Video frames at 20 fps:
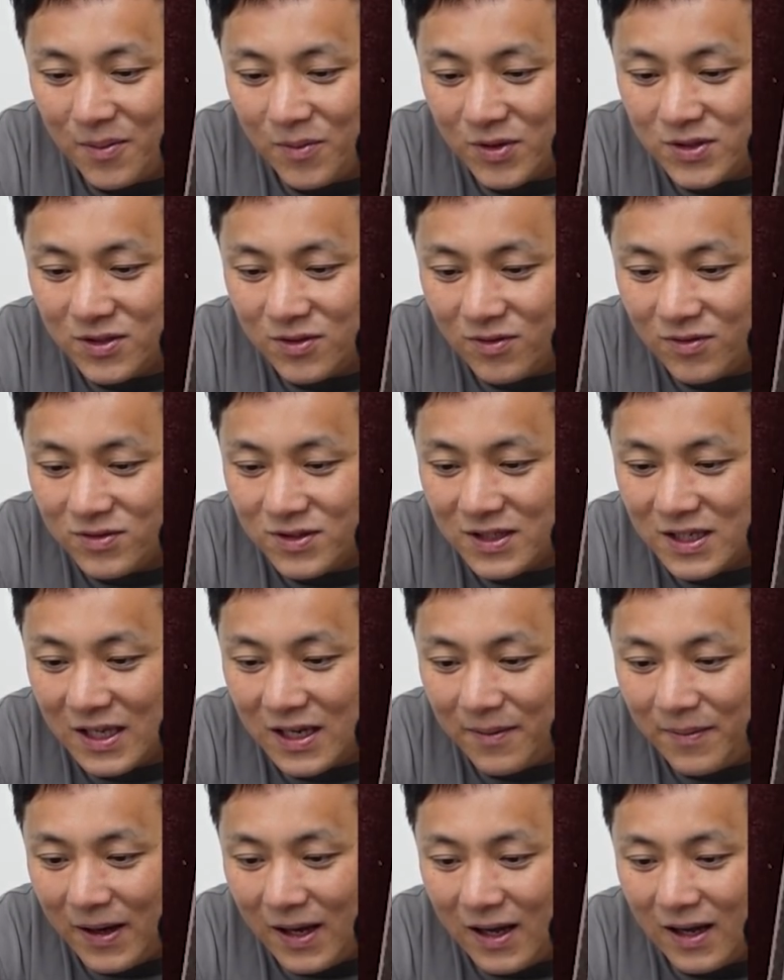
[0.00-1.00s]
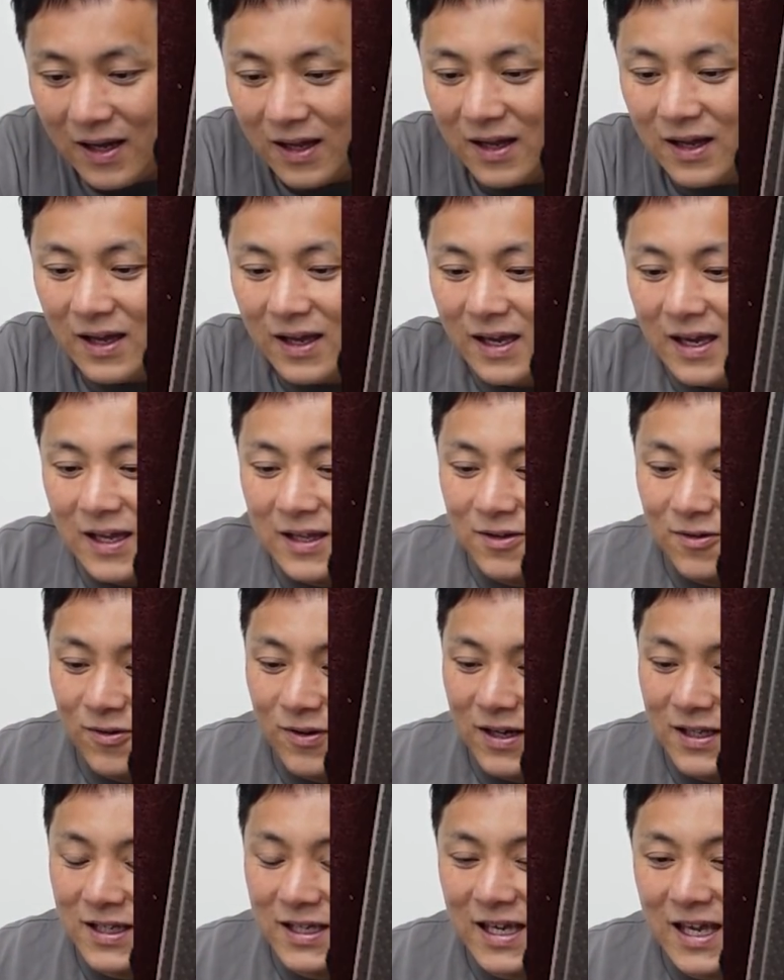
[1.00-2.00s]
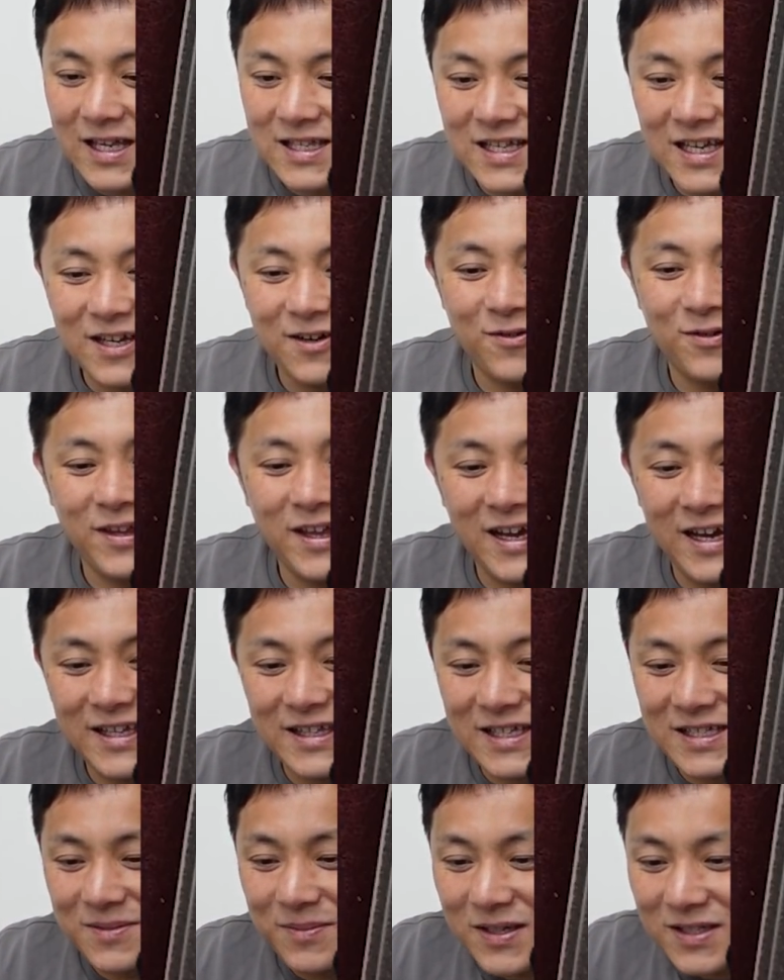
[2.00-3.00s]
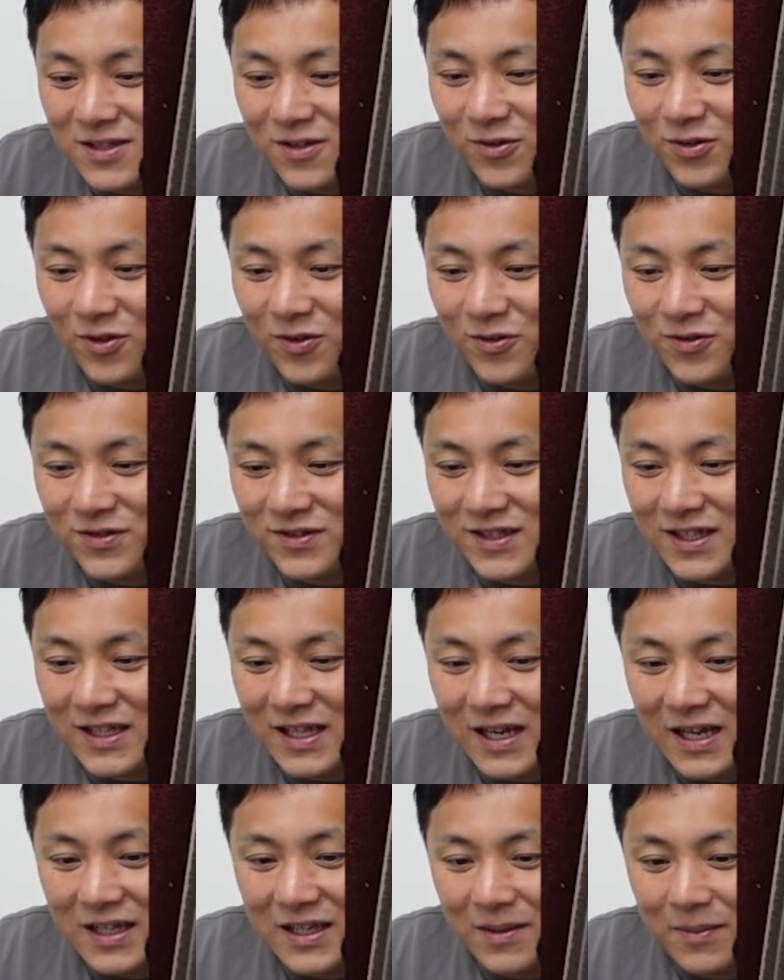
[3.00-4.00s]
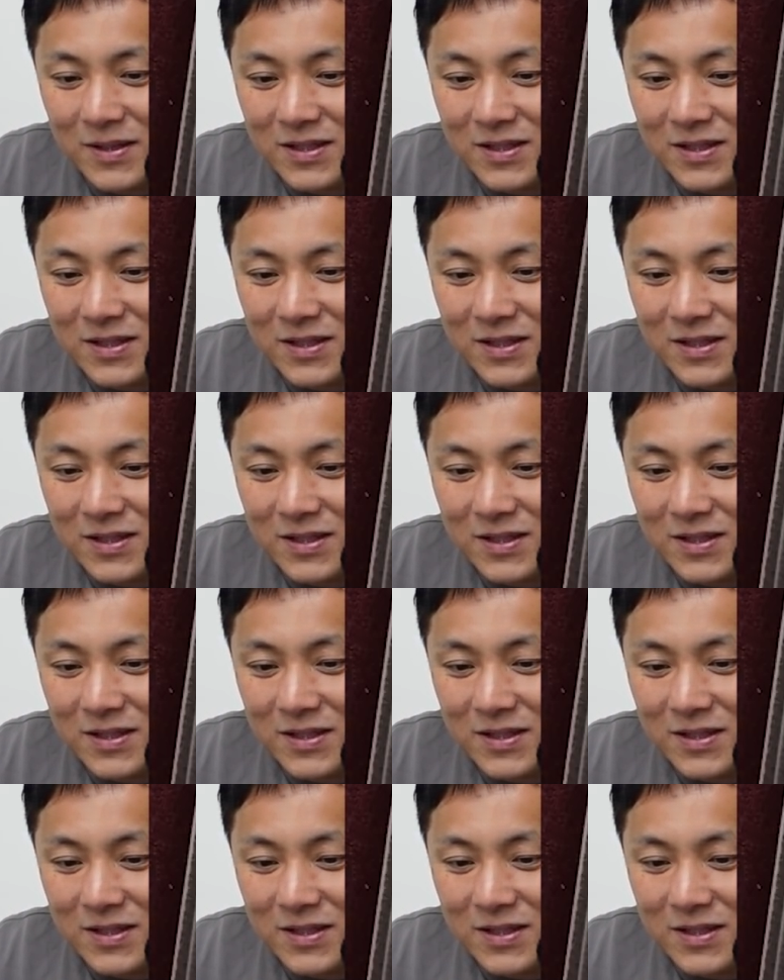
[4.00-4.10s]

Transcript: もしよろしければ、えー、動画に掲載お願いいたします。ということで送っていただいて